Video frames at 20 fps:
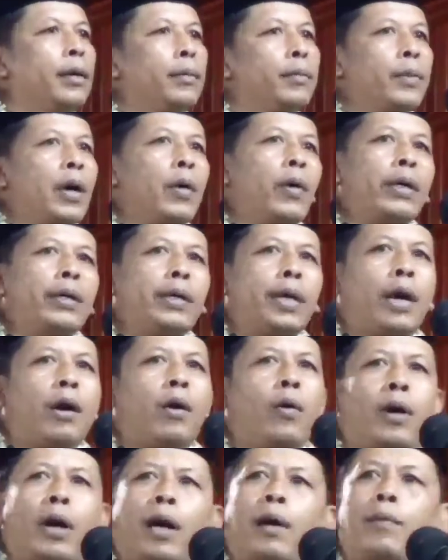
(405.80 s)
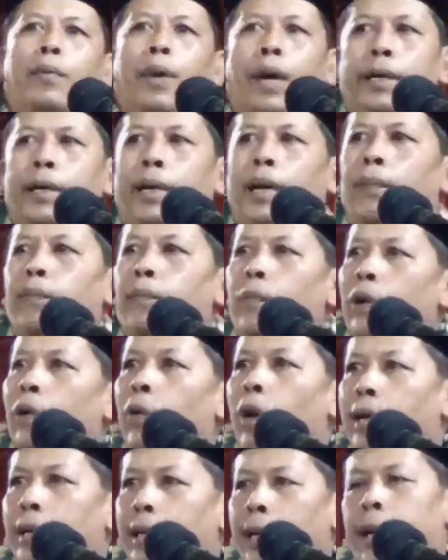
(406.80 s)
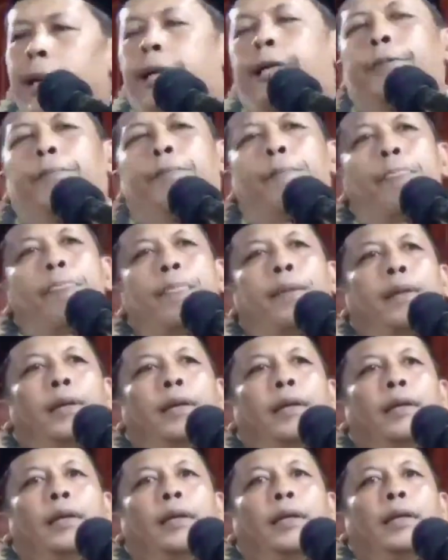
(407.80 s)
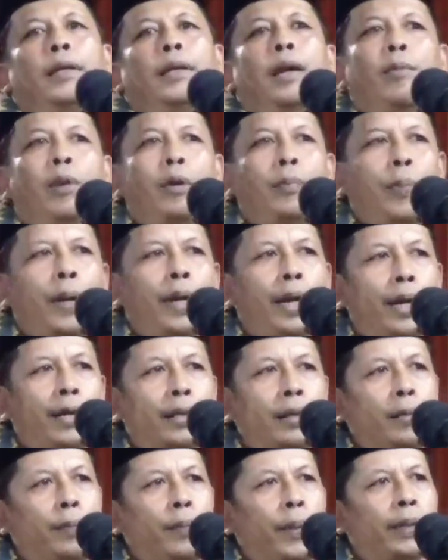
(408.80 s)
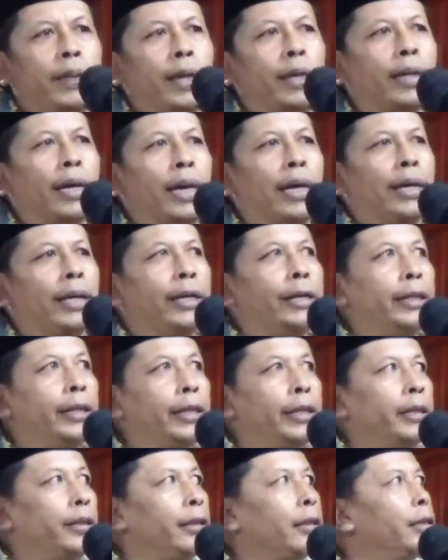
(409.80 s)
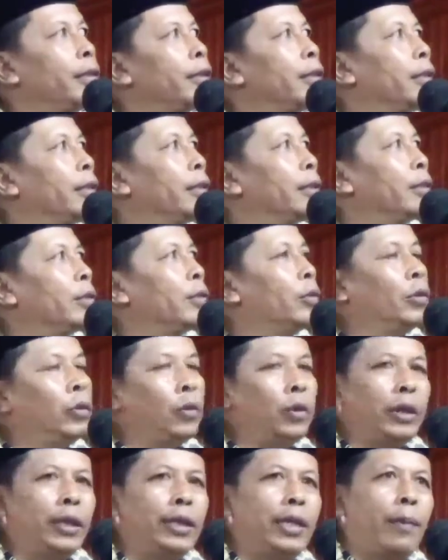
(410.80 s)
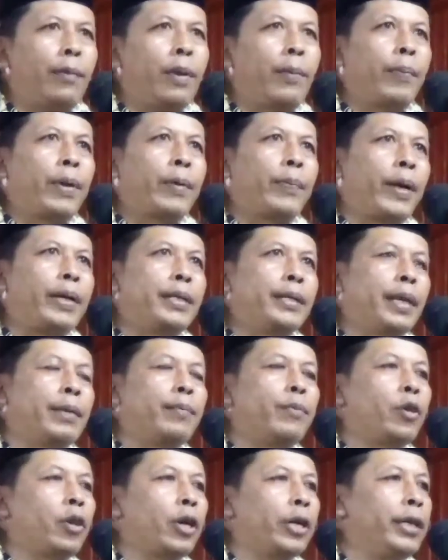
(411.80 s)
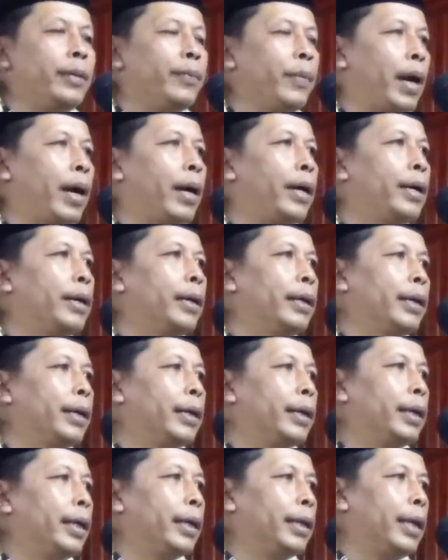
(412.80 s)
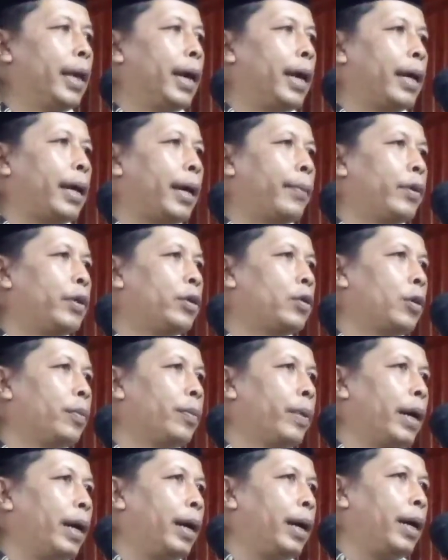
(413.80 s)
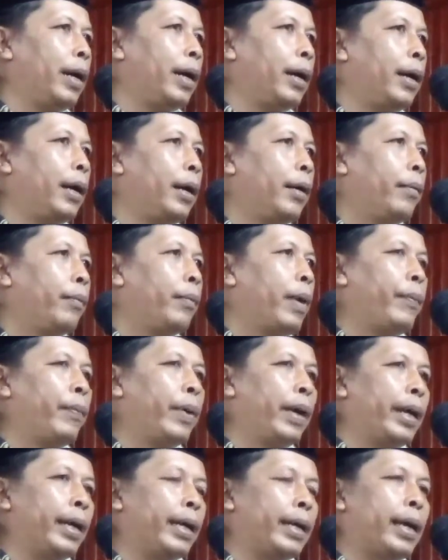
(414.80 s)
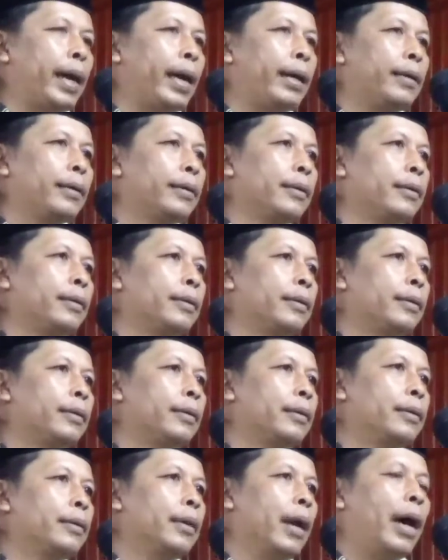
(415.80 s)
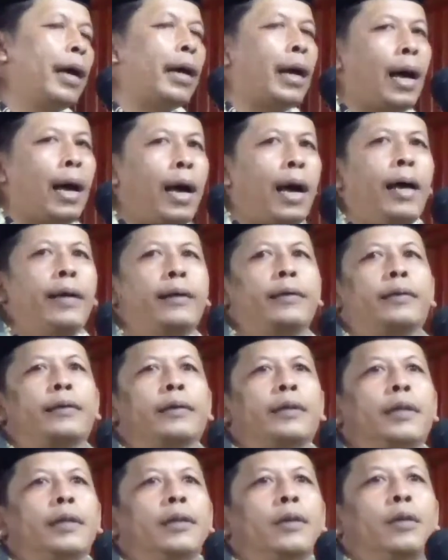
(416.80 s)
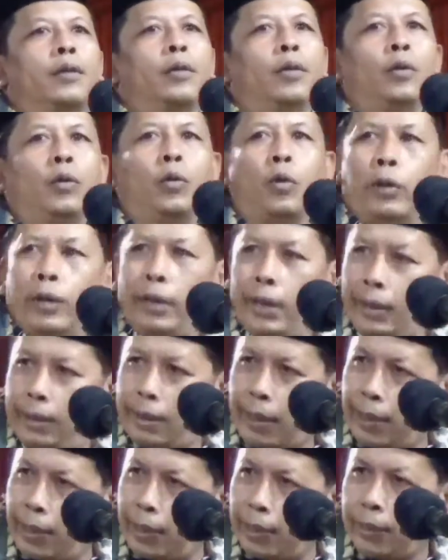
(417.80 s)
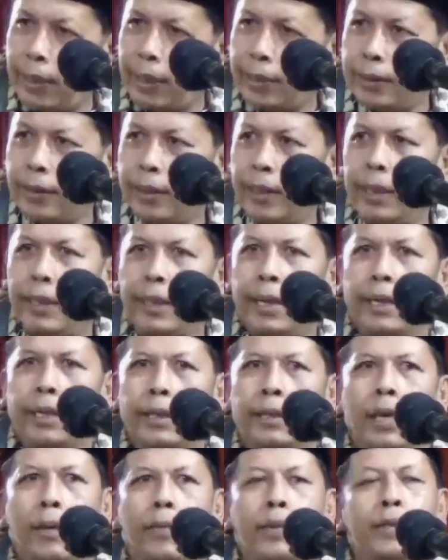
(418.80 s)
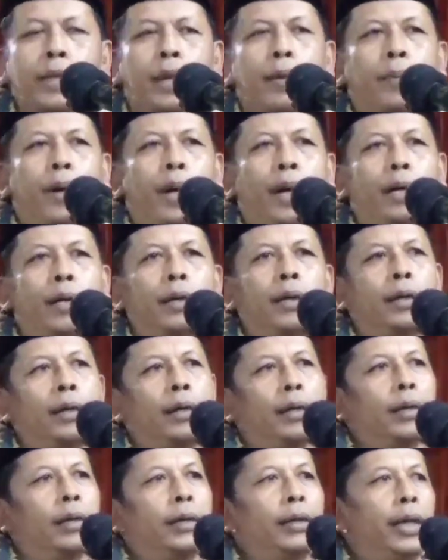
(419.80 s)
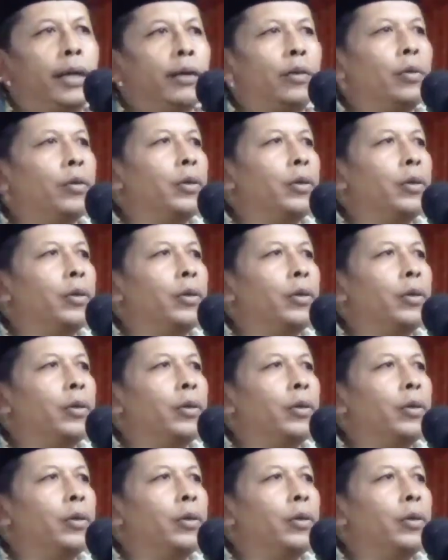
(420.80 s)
mawaddah, warahmah dalam keluarga ini. Namun pada kesempatan kali ini untuk tidak memperpanjang mukadimah, kita akan mencoba memberikan arahan untuk diri saya sendiri dan kita bersama yaitu